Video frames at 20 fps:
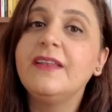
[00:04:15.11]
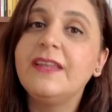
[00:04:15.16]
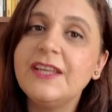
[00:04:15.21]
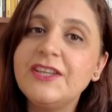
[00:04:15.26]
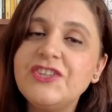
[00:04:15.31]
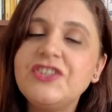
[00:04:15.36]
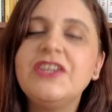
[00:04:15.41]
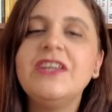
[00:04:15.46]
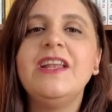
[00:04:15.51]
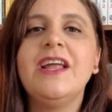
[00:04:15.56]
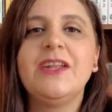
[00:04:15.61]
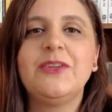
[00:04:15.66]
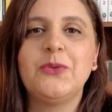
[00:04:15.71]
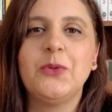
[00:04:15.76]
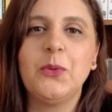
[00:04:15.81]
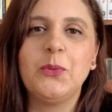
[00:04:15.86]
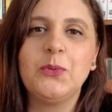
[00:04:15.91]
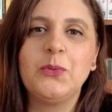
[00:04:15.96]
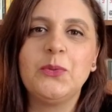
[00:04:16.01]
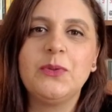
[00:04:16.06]
teşkilat
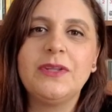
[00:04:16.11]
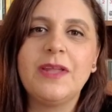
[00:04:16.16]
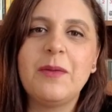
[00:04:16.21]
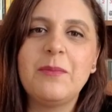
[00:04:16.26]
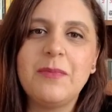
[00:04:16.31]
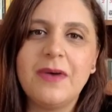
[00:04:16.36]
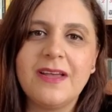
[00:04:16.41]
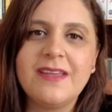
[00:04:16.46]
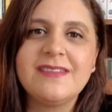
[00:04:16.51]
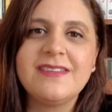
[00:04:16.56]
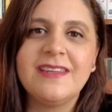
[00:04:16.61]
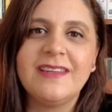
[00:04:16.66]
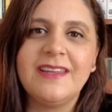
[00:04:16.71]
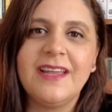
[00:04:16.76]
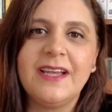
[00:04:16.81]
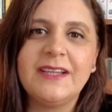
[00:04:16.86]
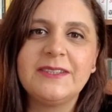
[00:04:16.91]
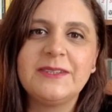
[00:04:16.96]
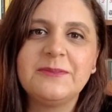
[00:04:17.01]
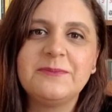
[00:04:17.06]
olduğundan
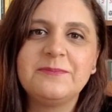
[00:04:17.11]
bahseder.